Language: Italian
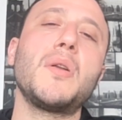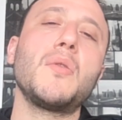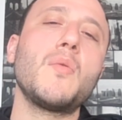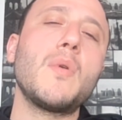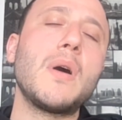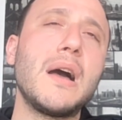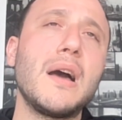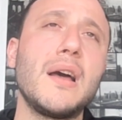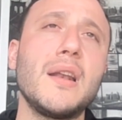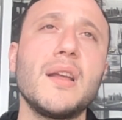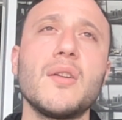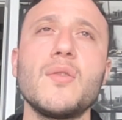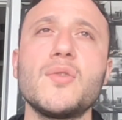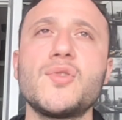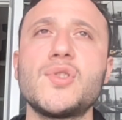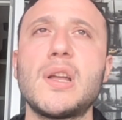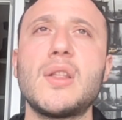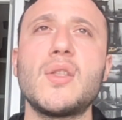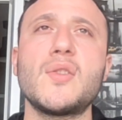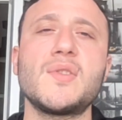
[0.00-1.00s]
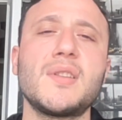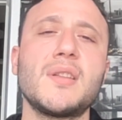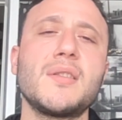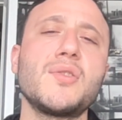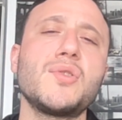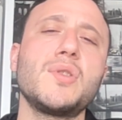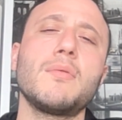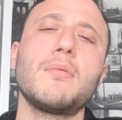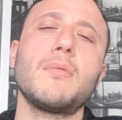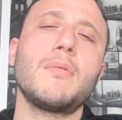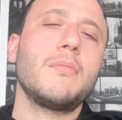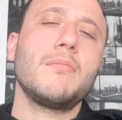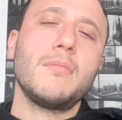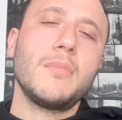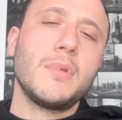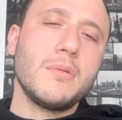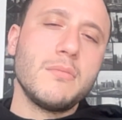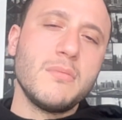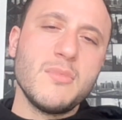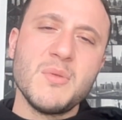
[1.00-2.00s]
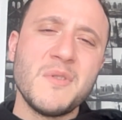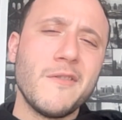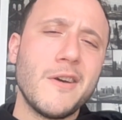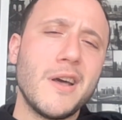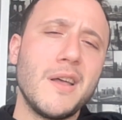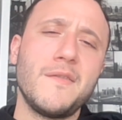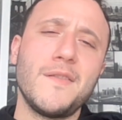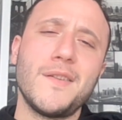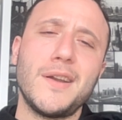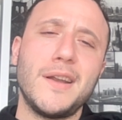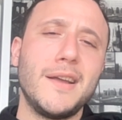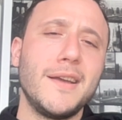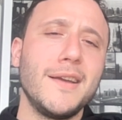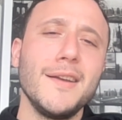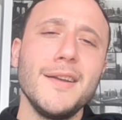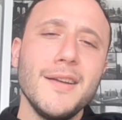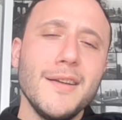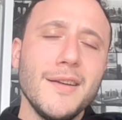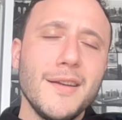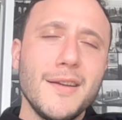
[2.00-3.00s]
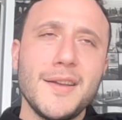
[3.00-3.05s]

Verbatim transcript: il manuale con 100 strategie non mi vale fare